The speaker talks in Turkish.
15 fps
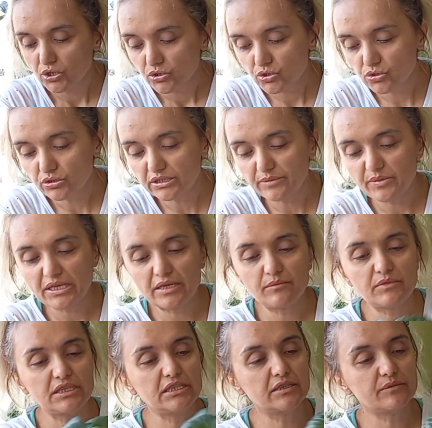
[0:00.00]
Şurada
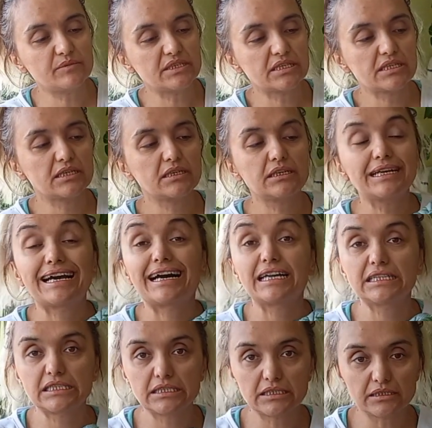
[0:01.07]
benim kırmızı
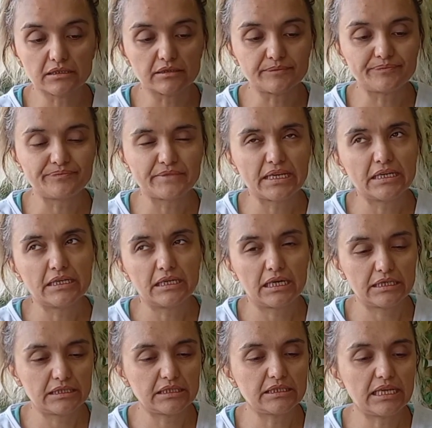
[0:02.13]
katlı,
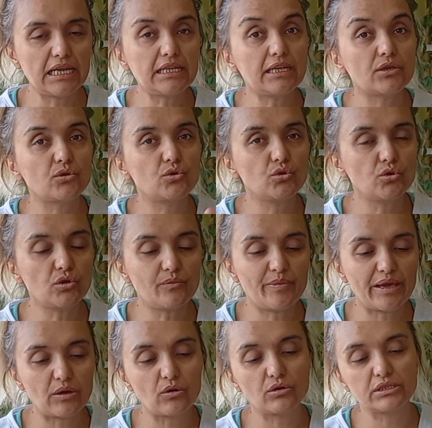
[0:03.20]
katlı değil de gül
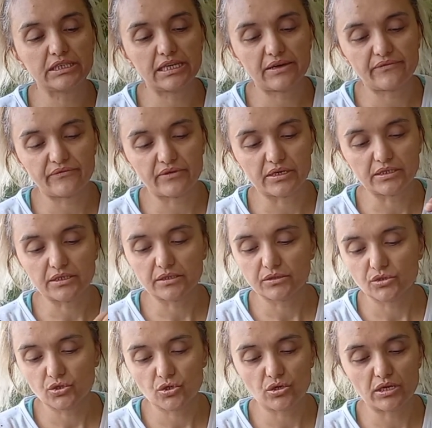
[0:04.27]
begonyam var.
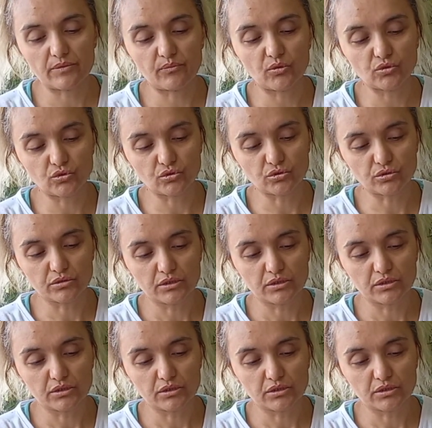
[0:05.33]
Şöyle bodur.